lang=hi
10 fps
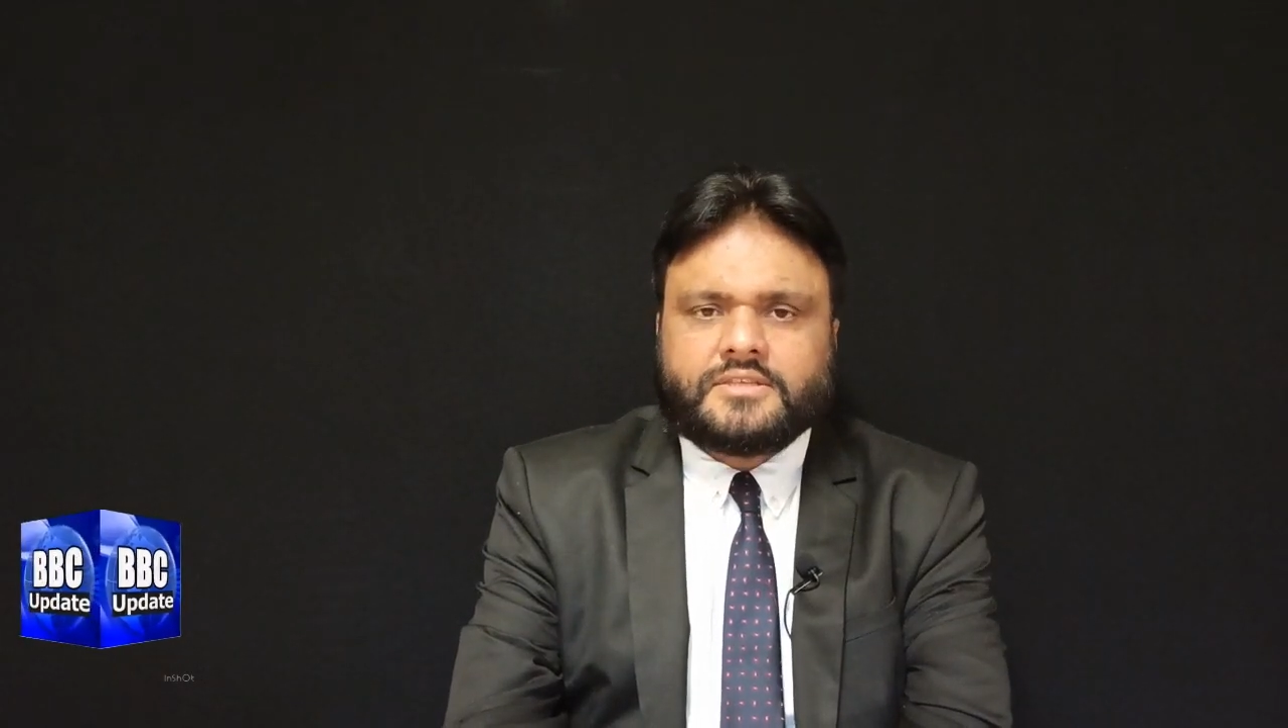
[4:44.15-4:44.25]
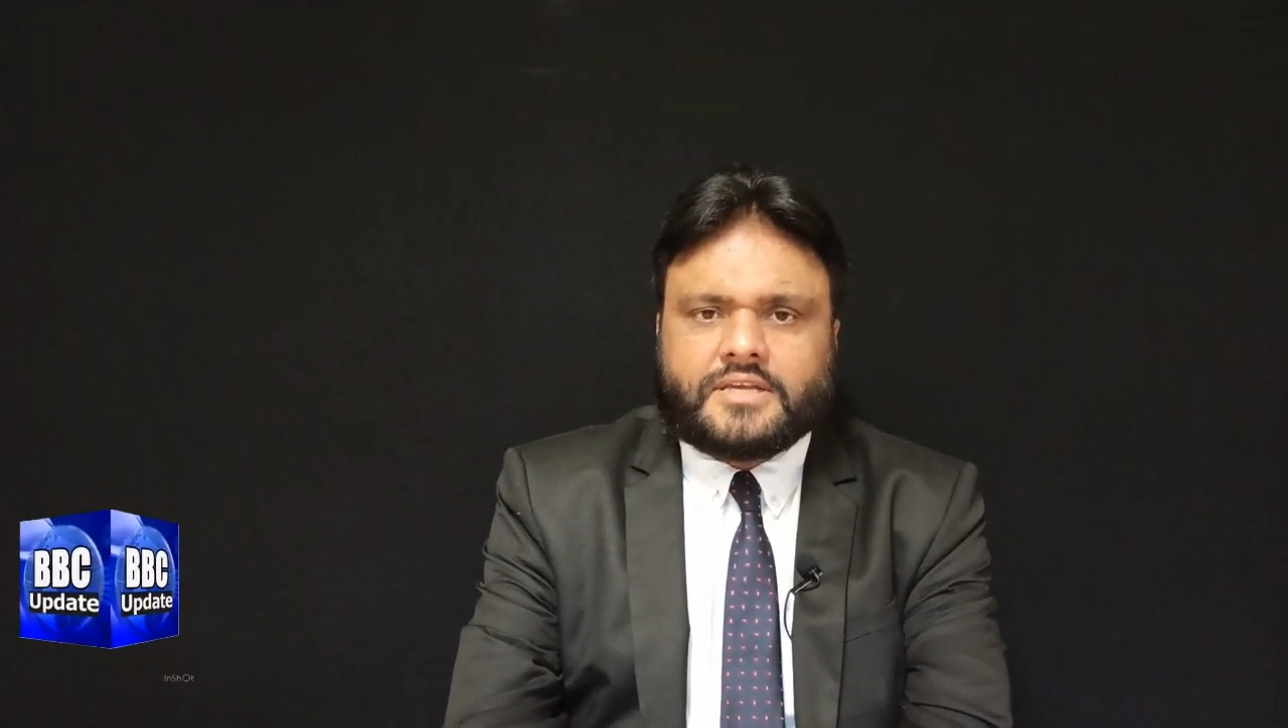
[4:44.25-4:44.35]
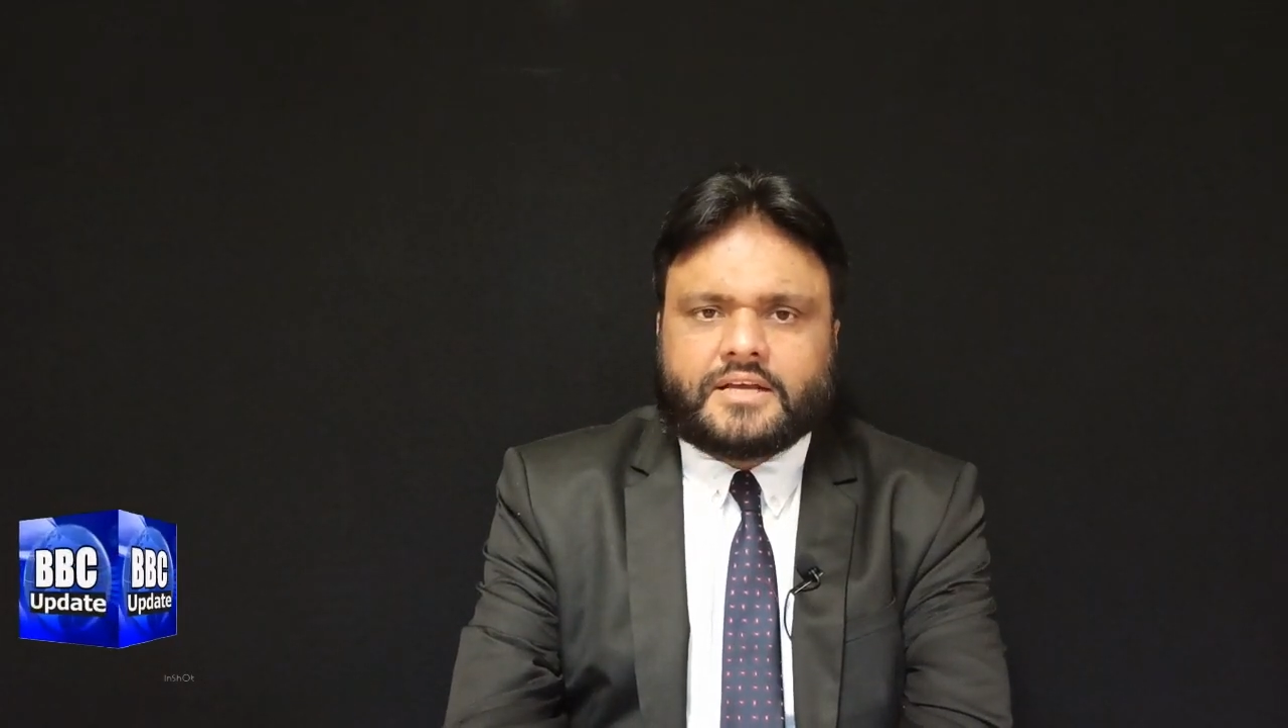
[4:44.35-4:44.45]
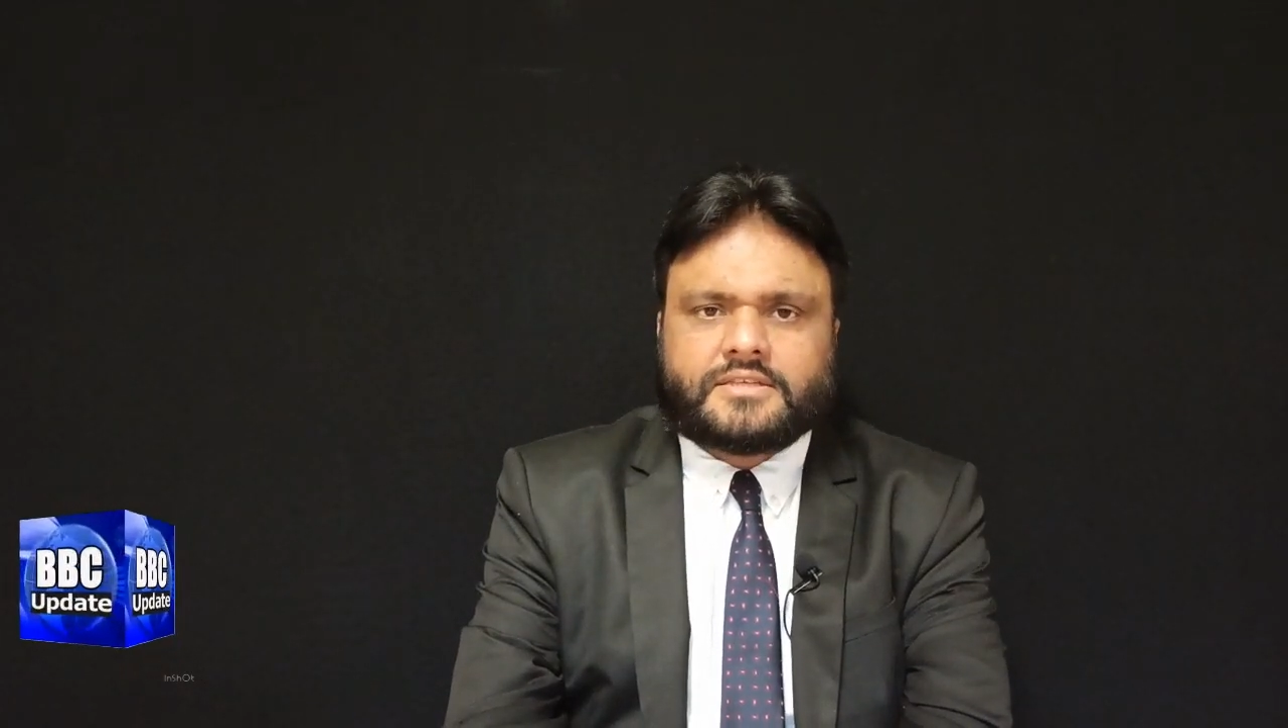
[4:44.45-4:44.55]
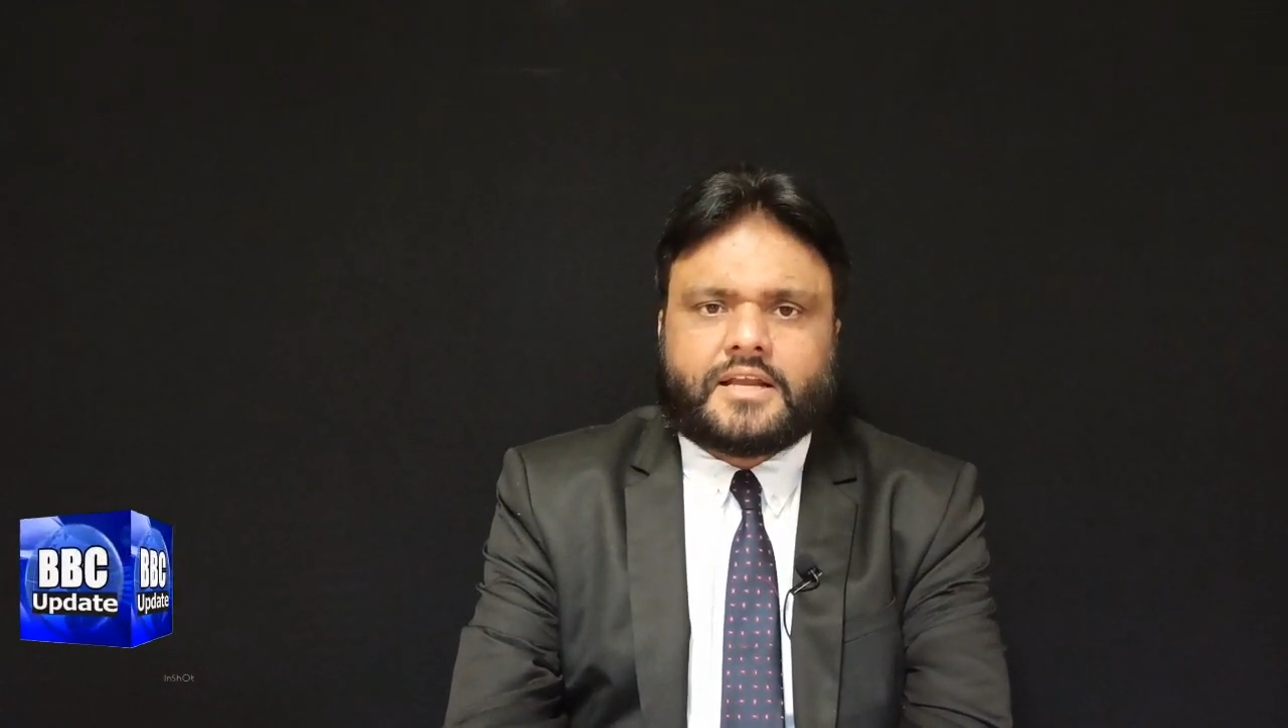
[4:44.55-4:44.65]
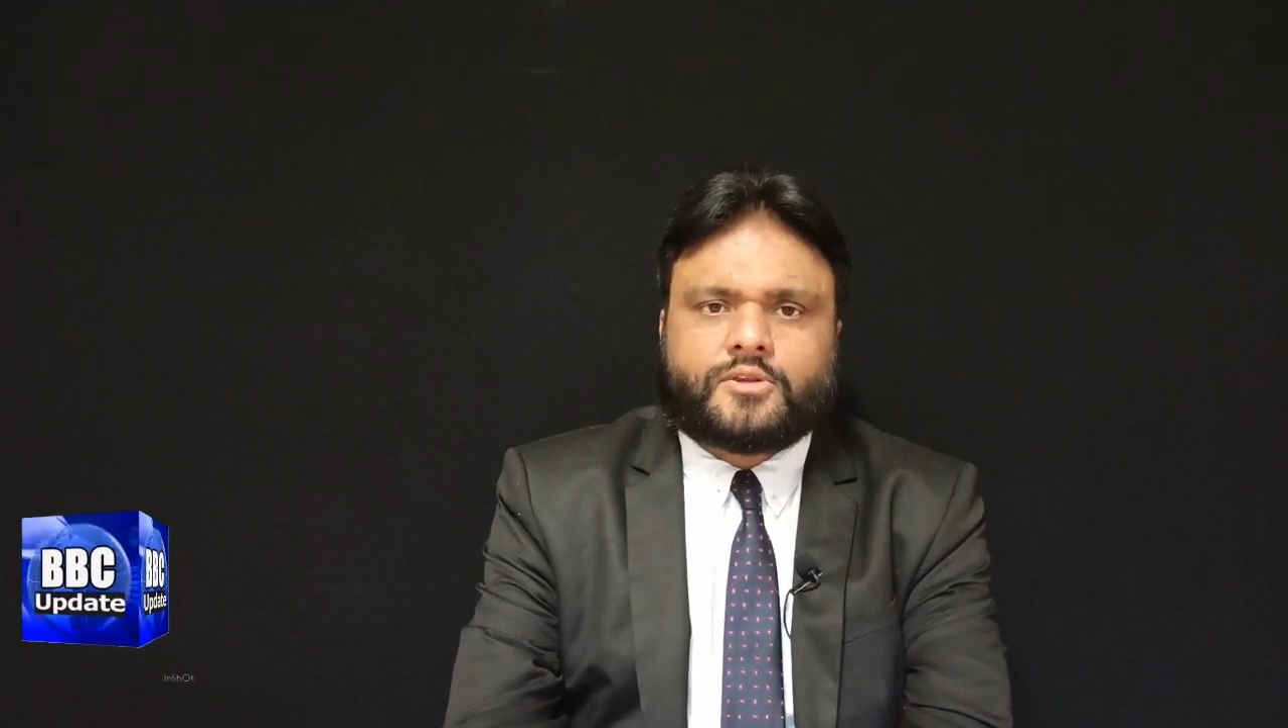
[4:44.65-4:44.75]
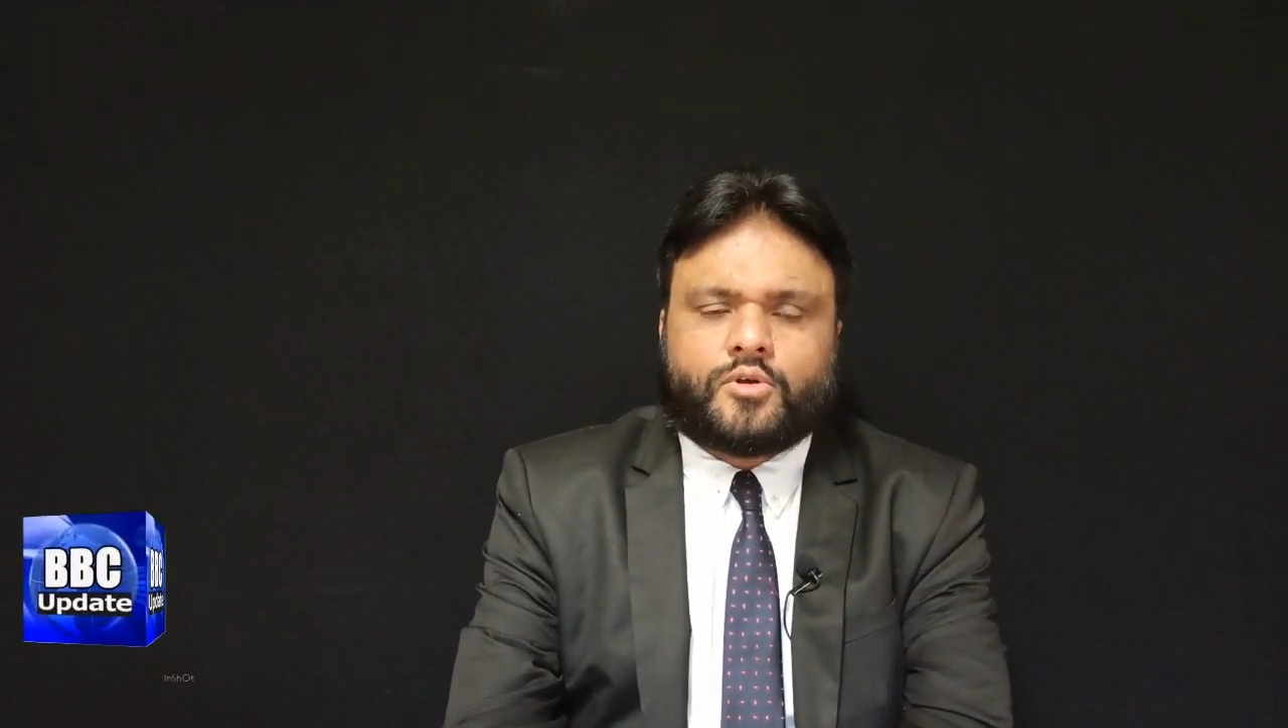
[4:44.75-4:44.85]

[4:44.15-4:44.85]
जंग ज़रा